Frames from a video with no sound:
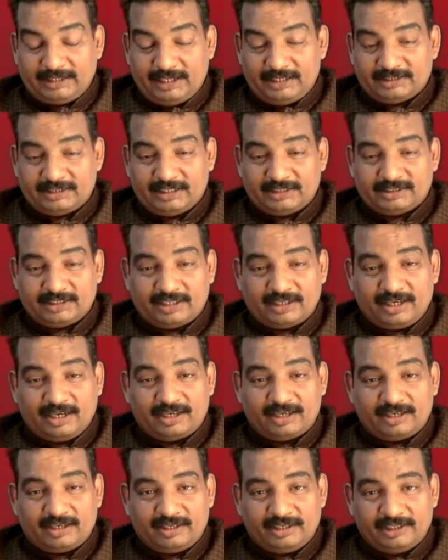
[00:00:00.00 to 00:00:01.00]
ऐसा
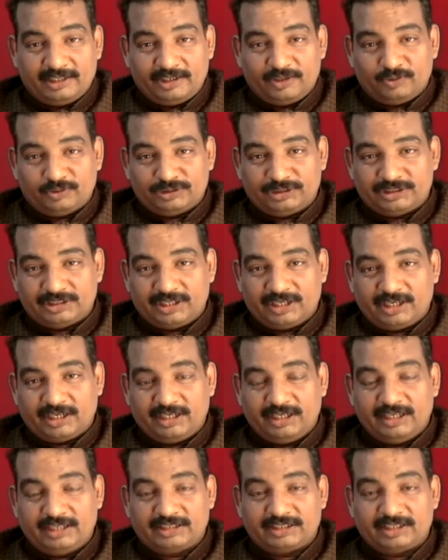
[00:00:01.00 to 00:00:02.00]
सरकार करने की कोशिश कर
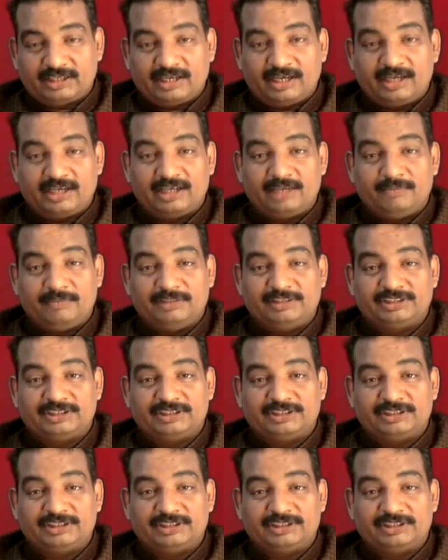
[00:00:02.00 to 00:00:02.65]
रही है और सरकार के